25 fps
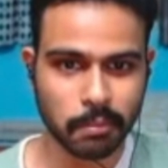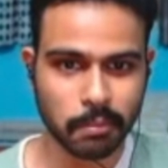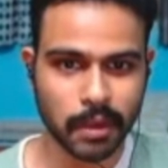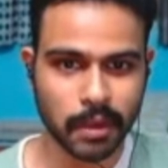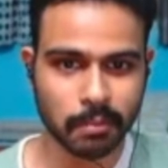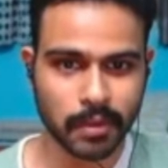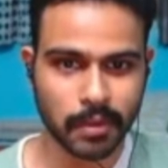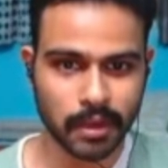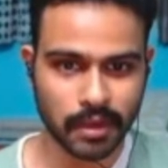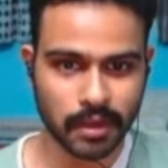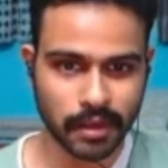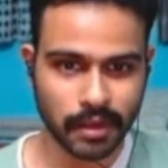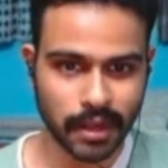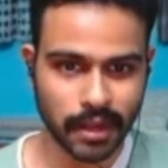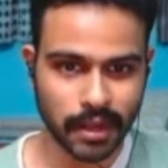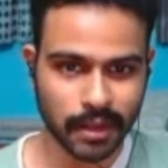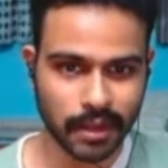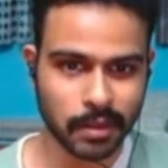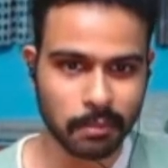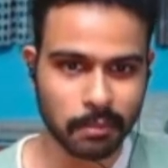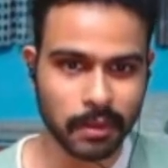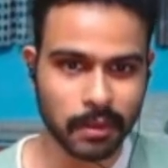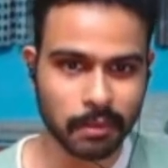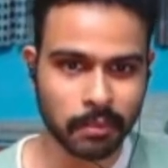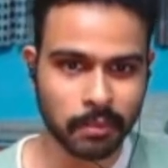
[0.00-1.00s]
पापा
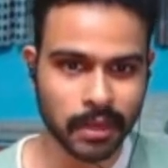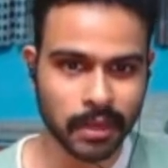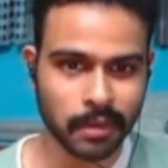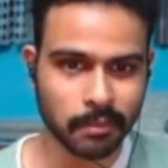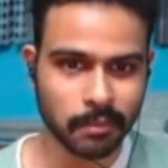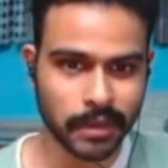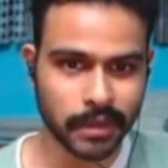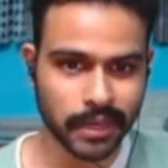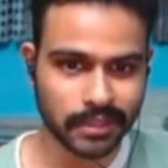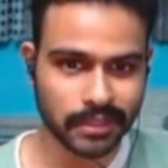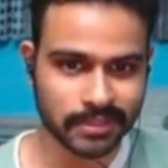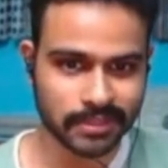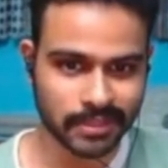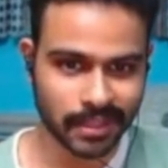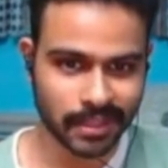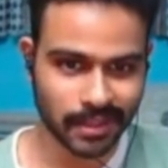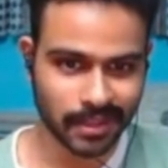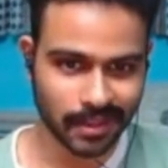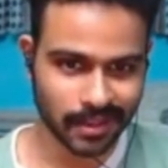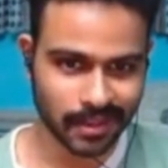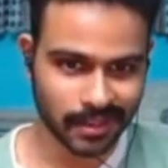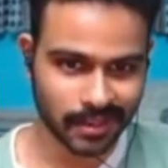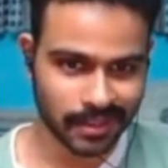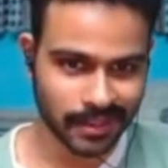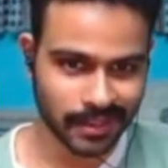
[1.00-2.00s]
आपके पापा ने ब्रेड्स
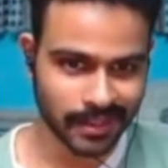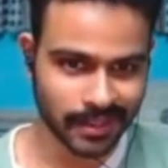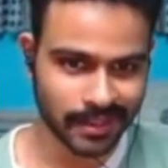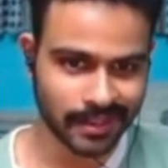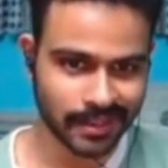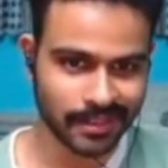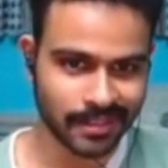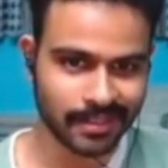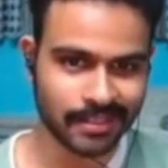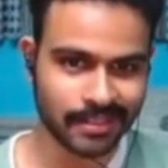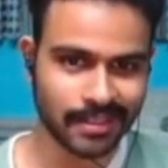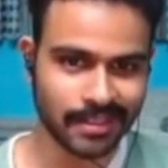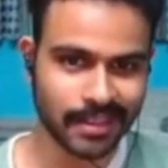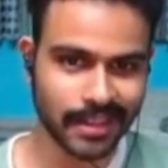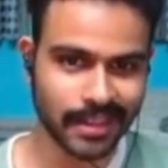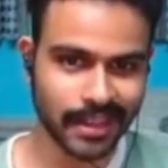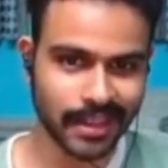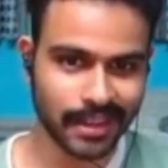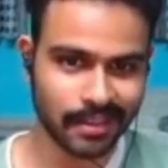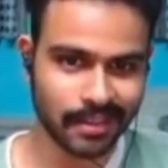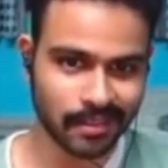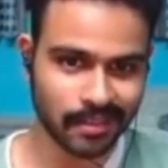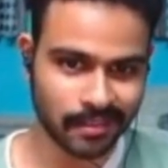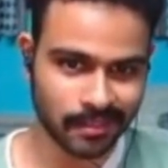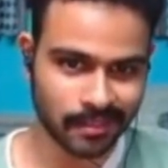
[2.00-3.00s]
करा रखी हैं ठीक है
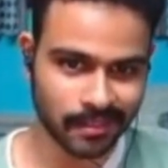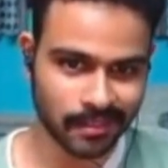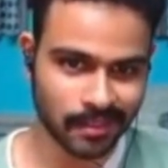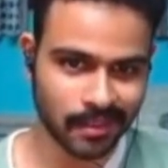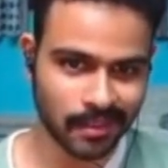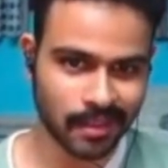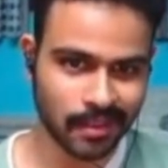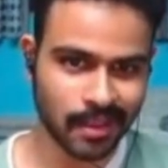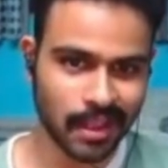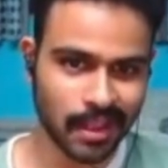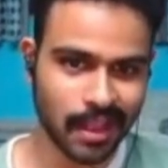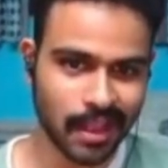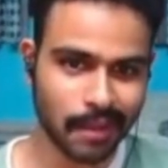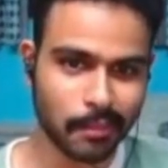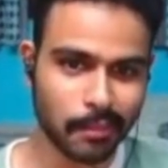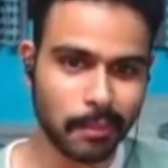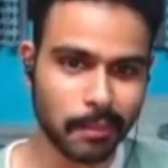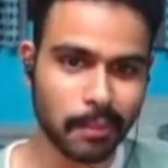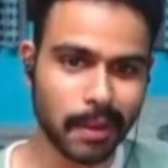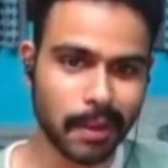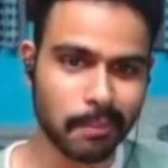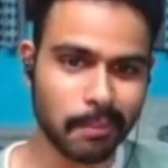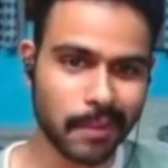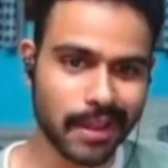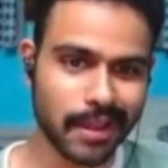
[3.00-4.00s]
आपके
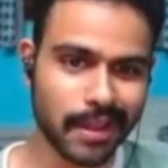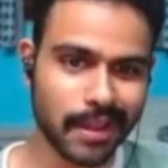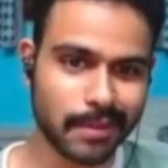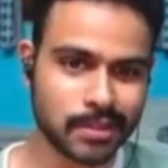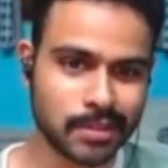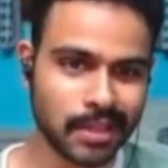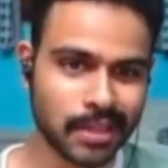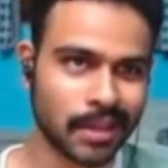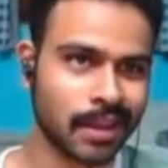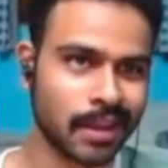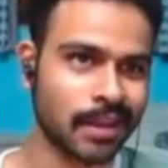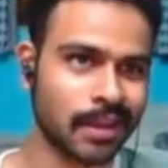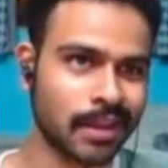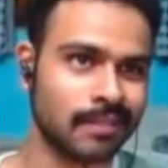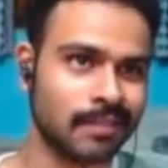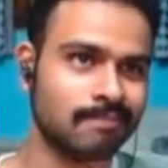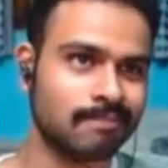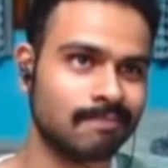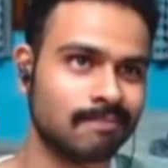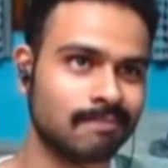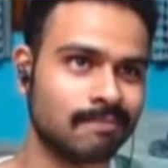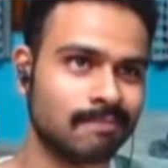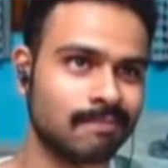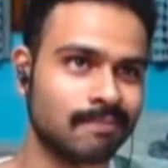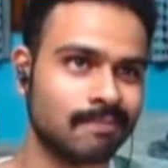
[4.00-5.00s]
पापा हिपस्टर है
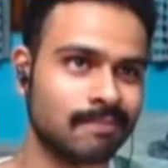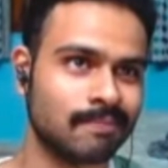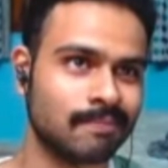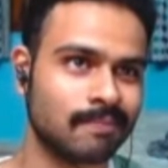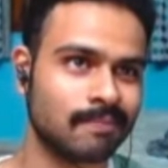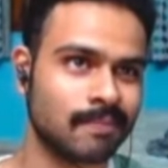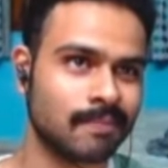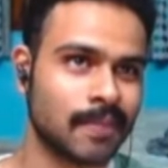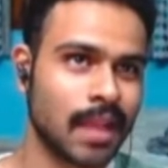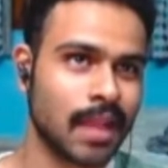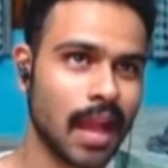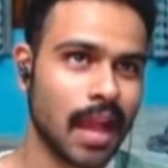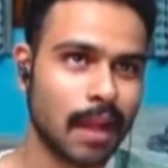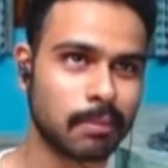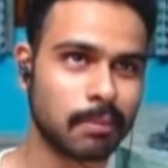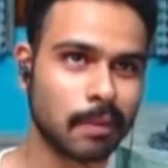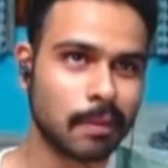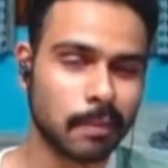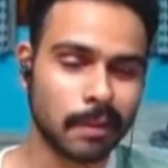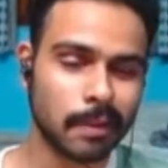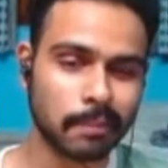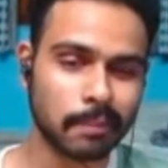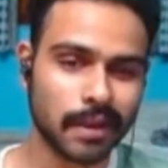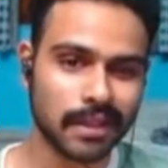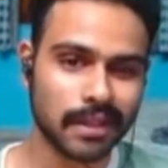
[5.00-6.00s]
आपके
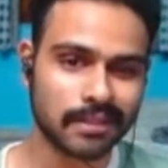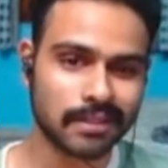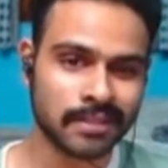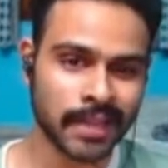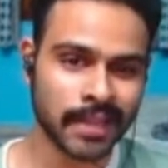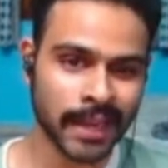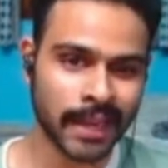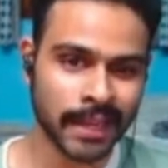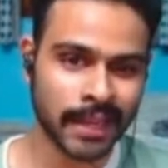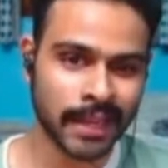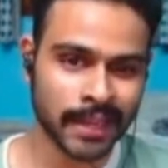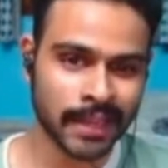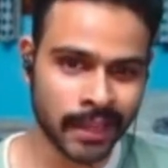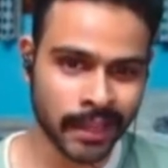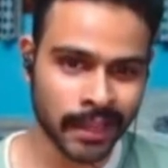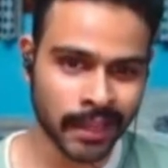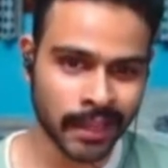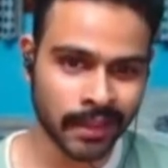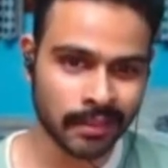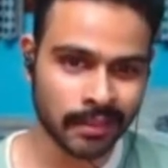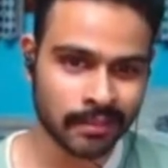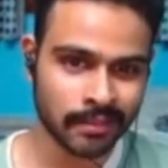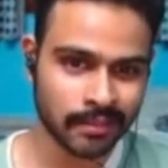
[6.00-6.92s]
पापा इसराइली हैं